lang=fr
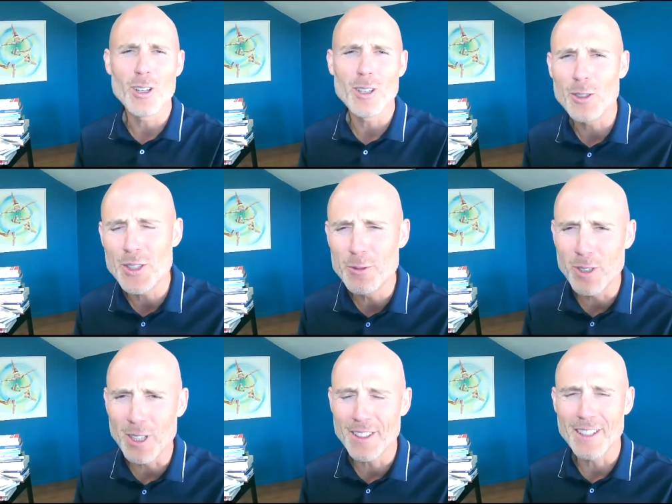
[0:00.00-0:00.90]
redis-nous là,
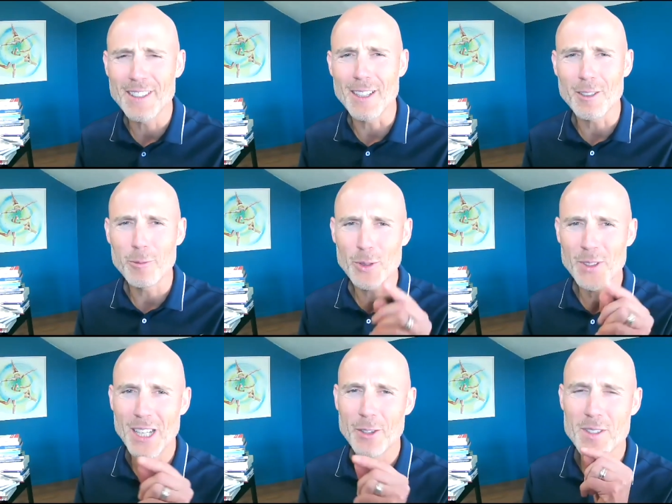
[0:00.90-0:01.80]
tu as remporté
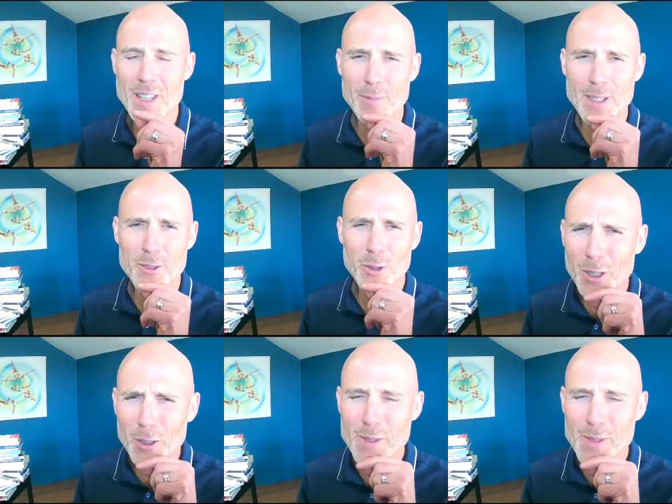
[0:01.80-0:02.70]
la troisième place de quoi
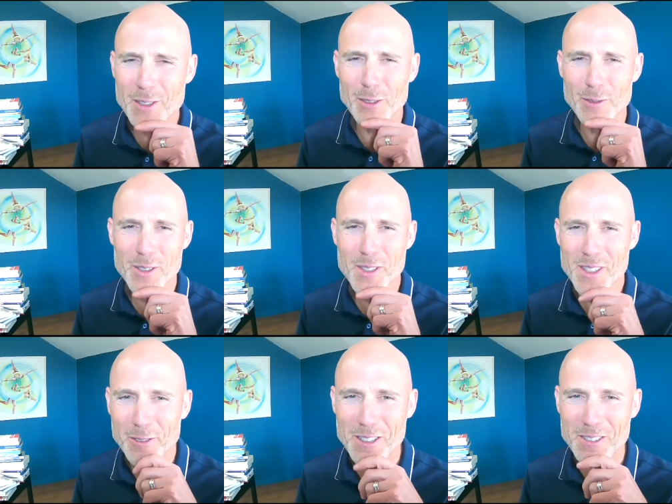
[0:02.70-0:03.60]
De Mister France, c'est
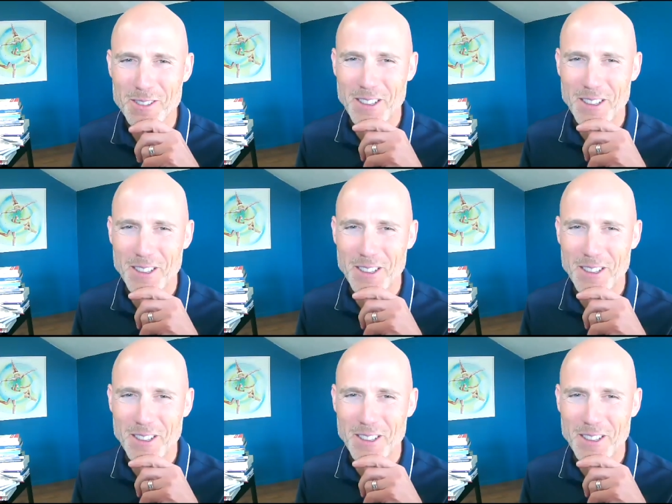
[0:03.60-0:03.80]
quoi ça